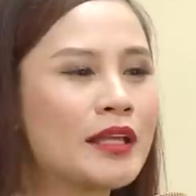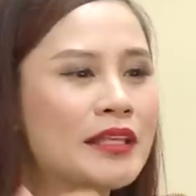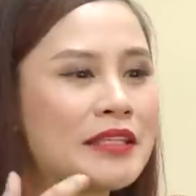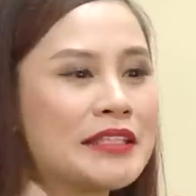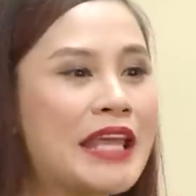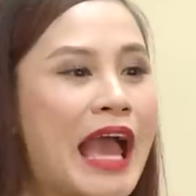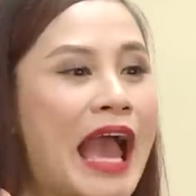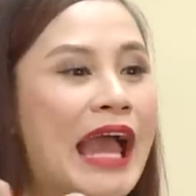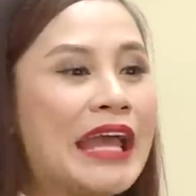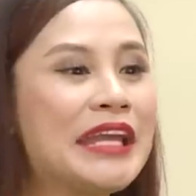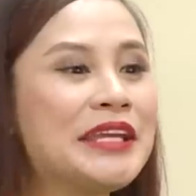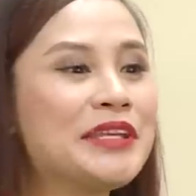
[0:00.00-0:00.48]

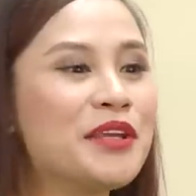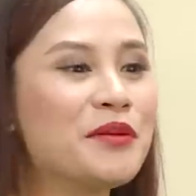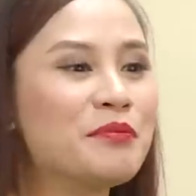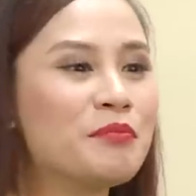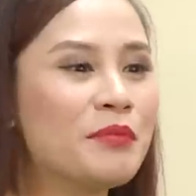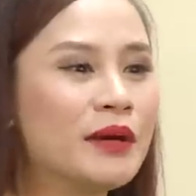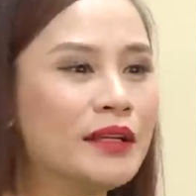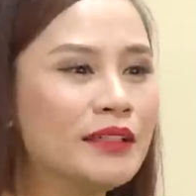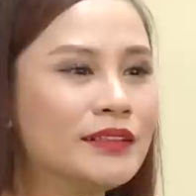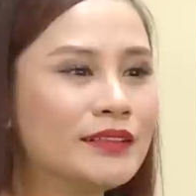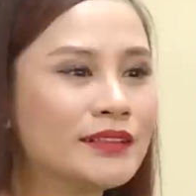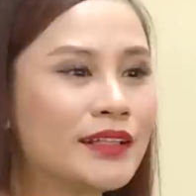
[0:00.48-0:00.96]
giải
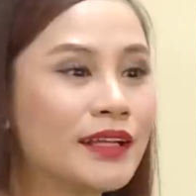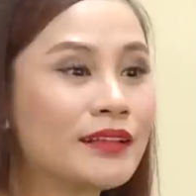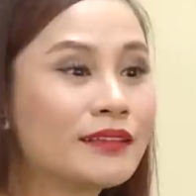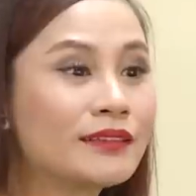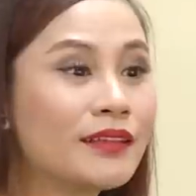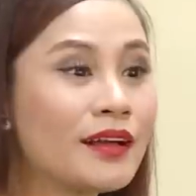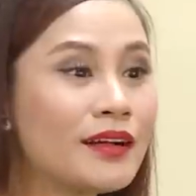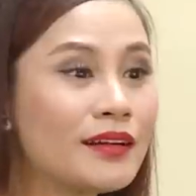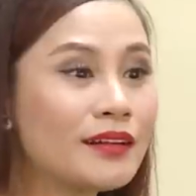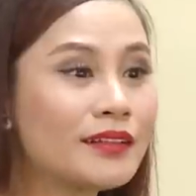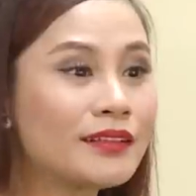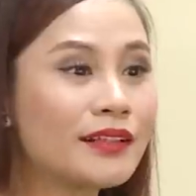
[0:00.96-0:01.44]
giùm mình cái
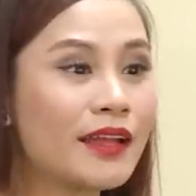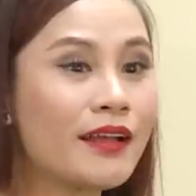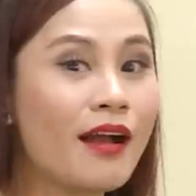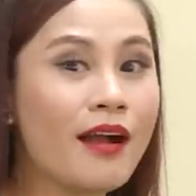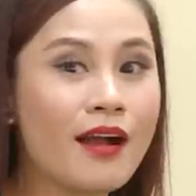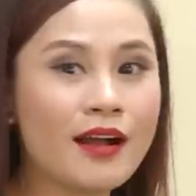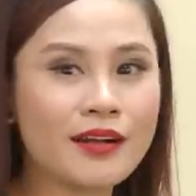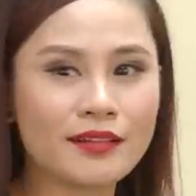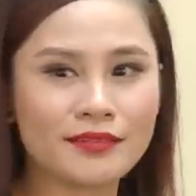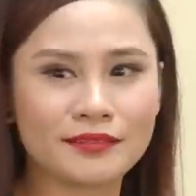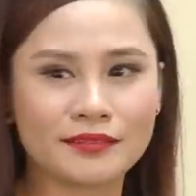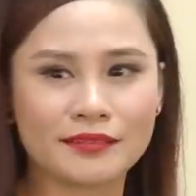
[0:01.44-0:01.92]
tức, cái
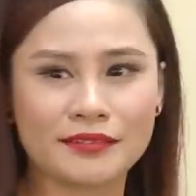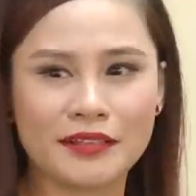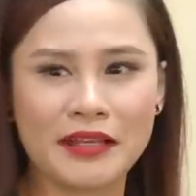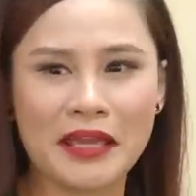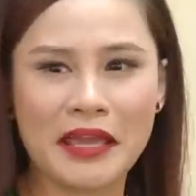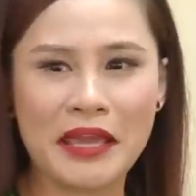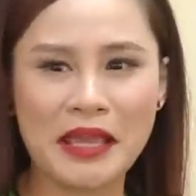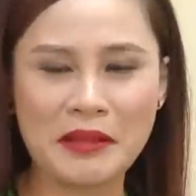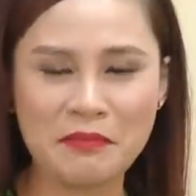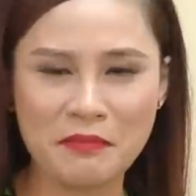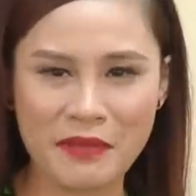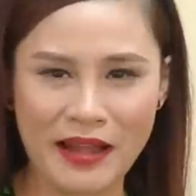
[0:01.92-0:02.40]
ức.
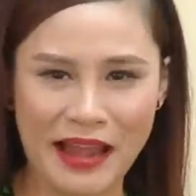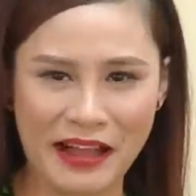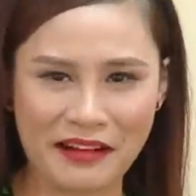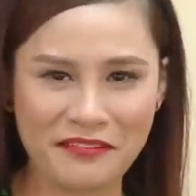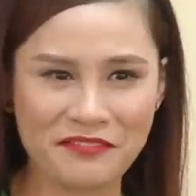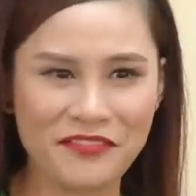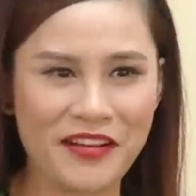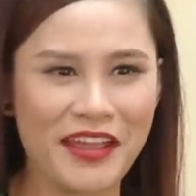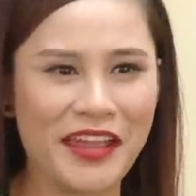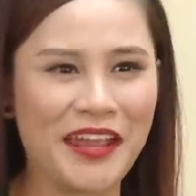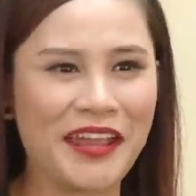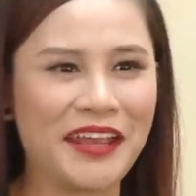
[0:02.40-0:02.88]
Im
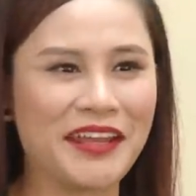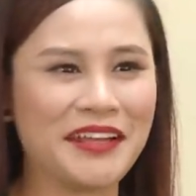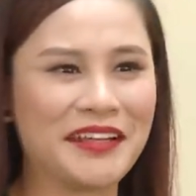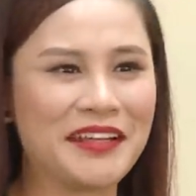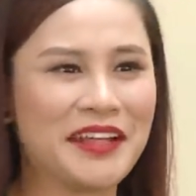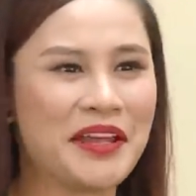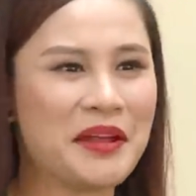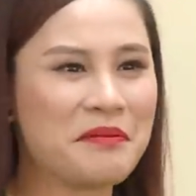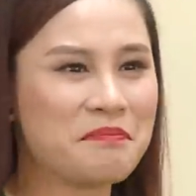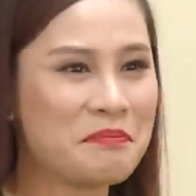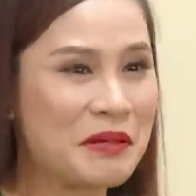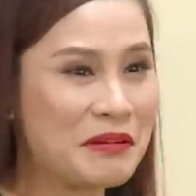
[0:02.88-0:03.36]
lặng về,
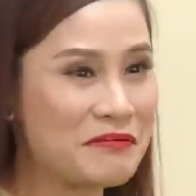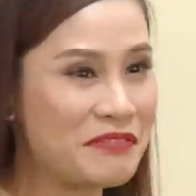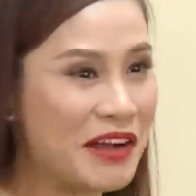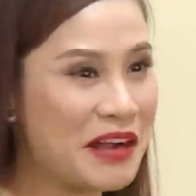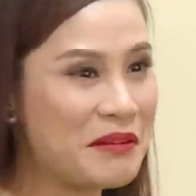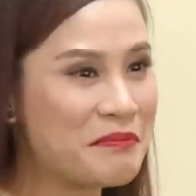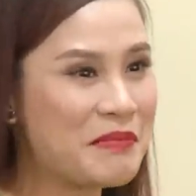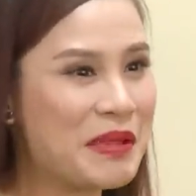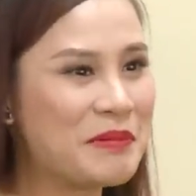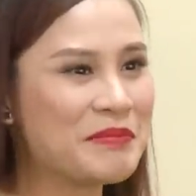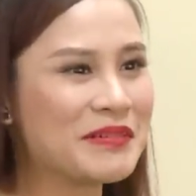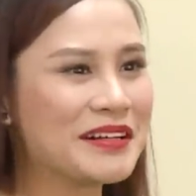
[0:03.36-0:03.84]
mình
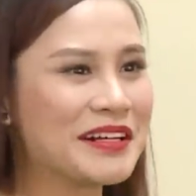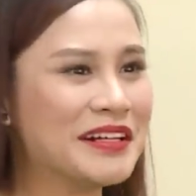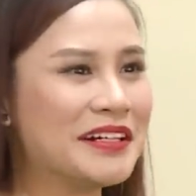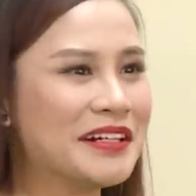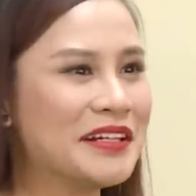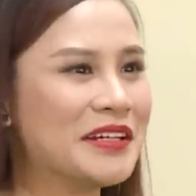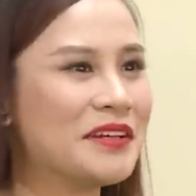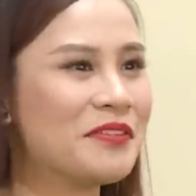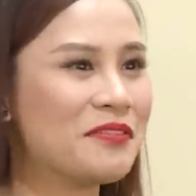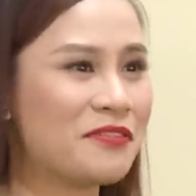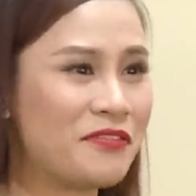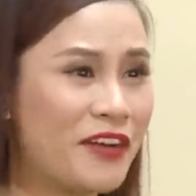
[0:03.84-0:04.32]
vẫn mỉm
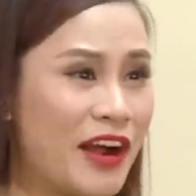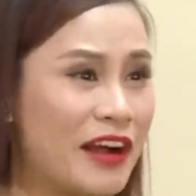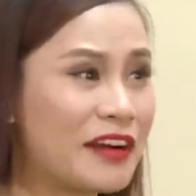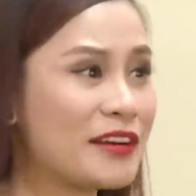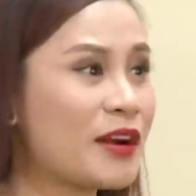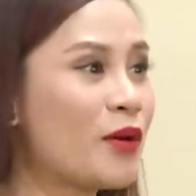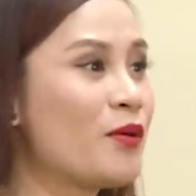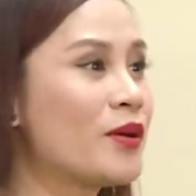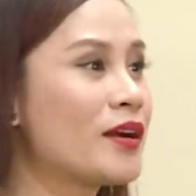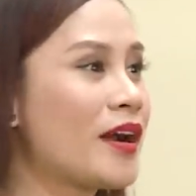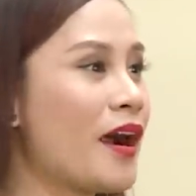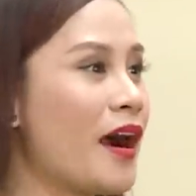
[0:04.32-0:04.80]
cười,
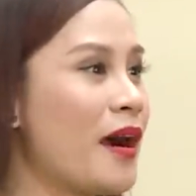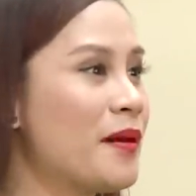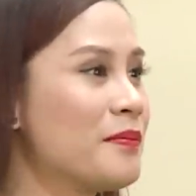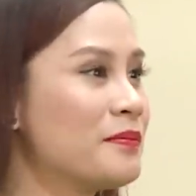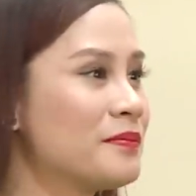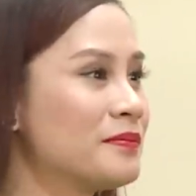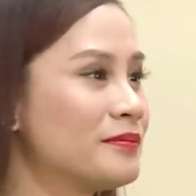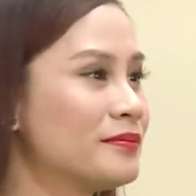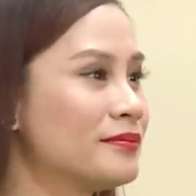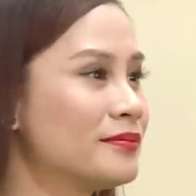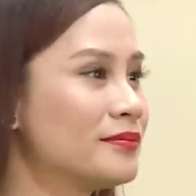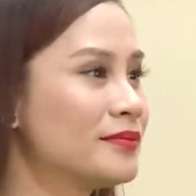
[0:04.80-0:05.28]
vẫn nấu
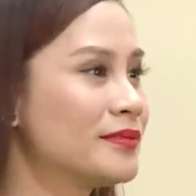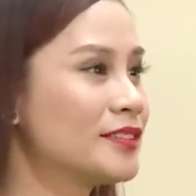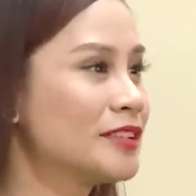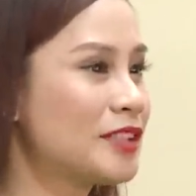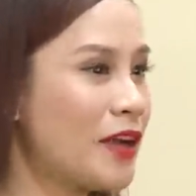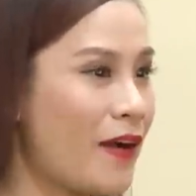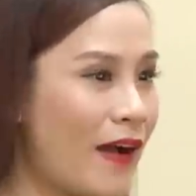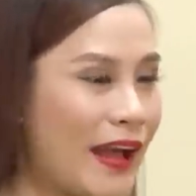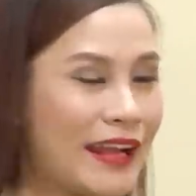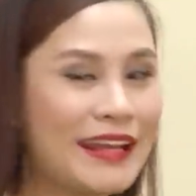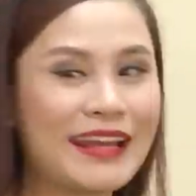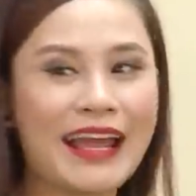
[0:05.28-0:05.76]
cơm
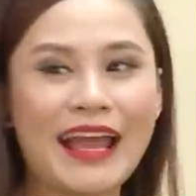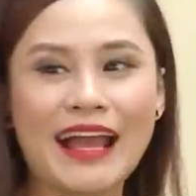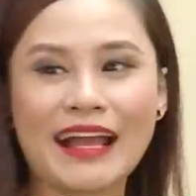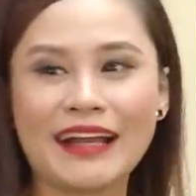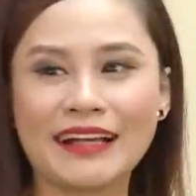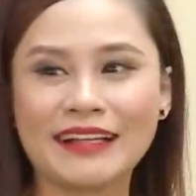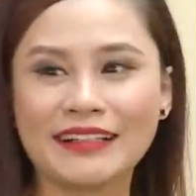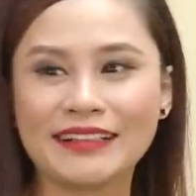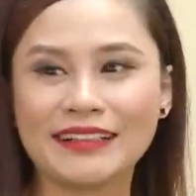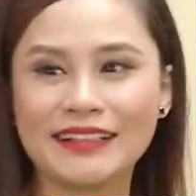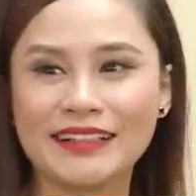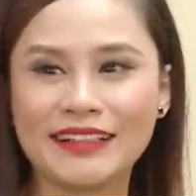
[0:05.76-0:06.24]
cho ảnh
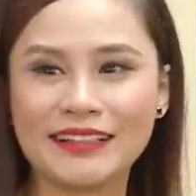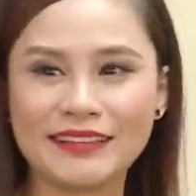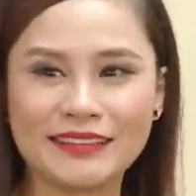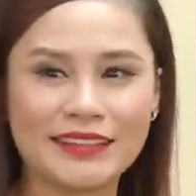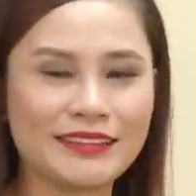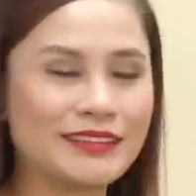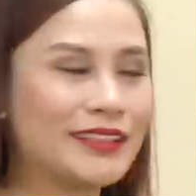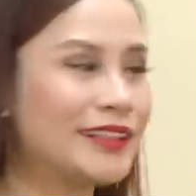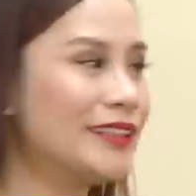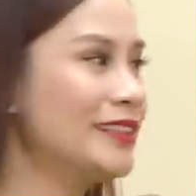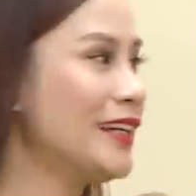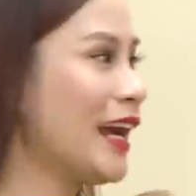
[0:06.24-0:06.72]
ăn.
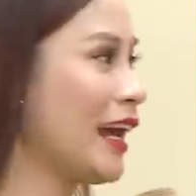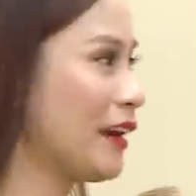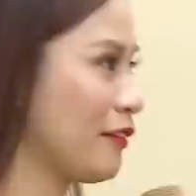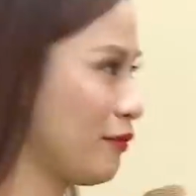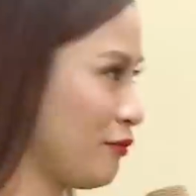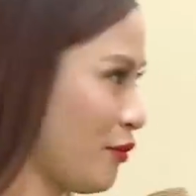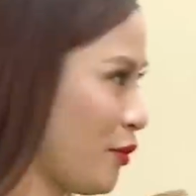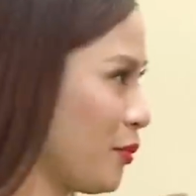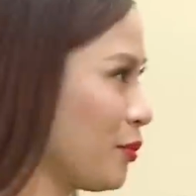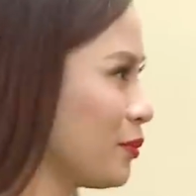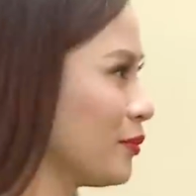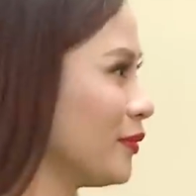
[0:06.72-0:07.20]
Từ từ hạnh
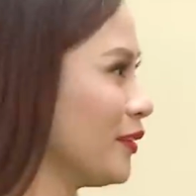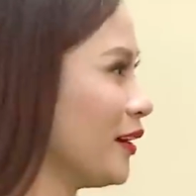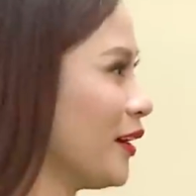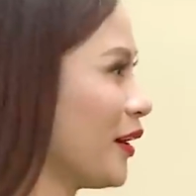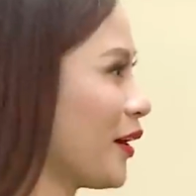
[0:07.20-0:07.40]
phúc,